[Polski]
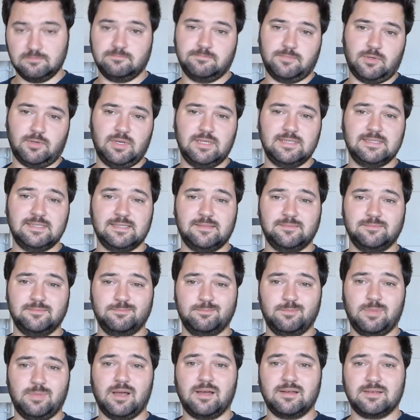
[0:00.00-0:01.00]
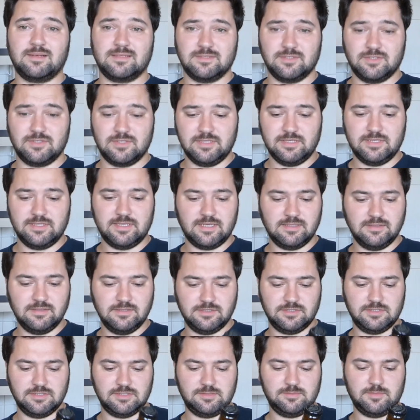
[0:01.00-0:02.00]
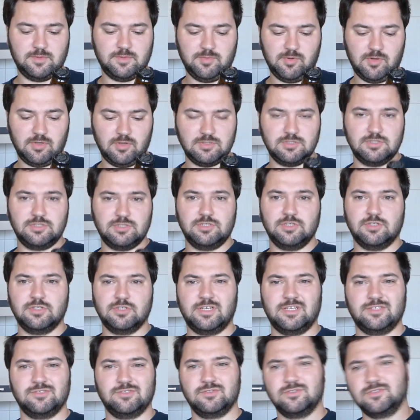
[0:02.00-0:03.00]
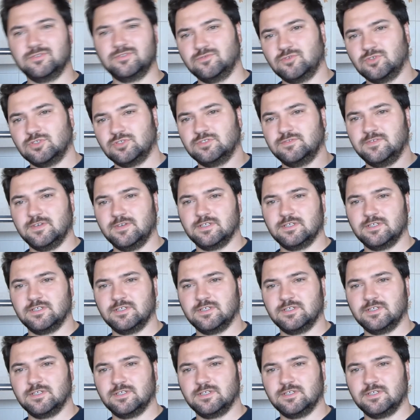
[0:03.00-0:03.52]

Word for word: polecam bardzo delikatnie się z nim obchodzić i od razu go włożyć w